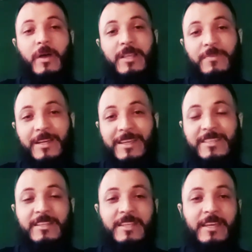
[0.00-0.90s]
qual era a
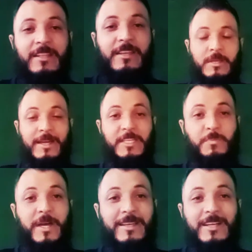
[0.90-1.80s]
fraqueza dele,
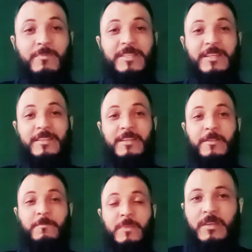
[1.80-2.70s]
rasparam a cabeça
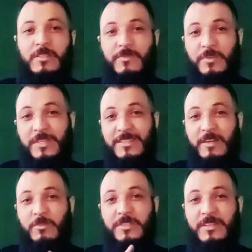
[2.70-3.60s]
dele. Se você
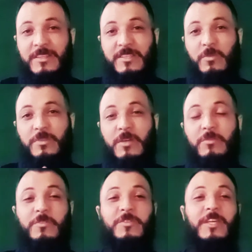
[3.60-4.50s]
está gostando desse
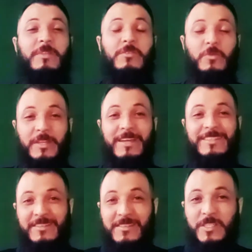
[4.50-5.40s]
conteúdo que o Sempre Torá
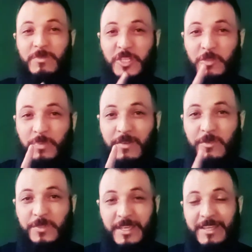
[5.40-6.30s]
está transmitindo para
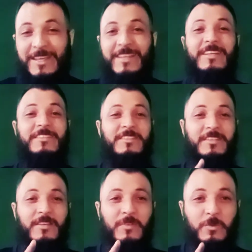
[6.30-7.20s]
você, já se
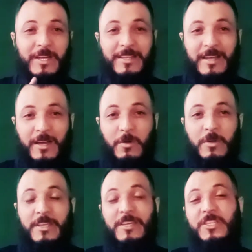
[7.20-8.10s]
inscreva no
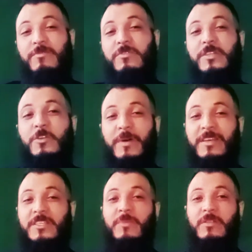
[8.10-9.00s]
canal e ative o sininho
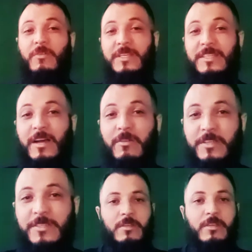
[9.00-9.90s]
para receber novas
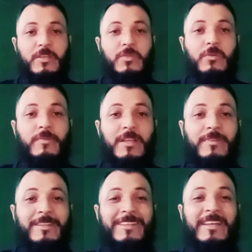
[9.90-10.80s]
aulas. Isso não vai
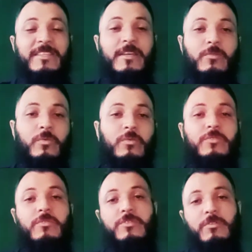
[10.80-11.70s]
levar nem 10
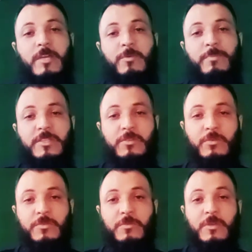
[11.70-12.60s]
segundos do seu tempo
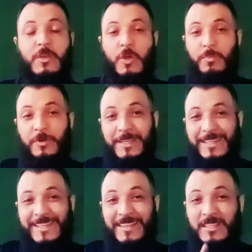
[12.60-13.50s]
precioso,
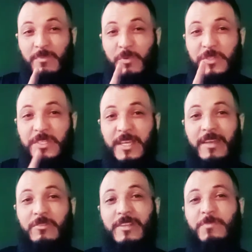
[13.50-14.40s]
porque
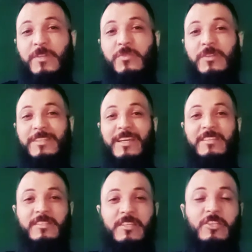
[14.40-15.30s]
70% das pessoas que
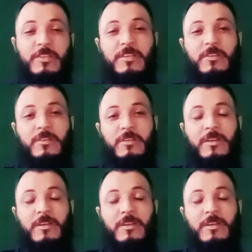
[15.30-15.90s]
assistem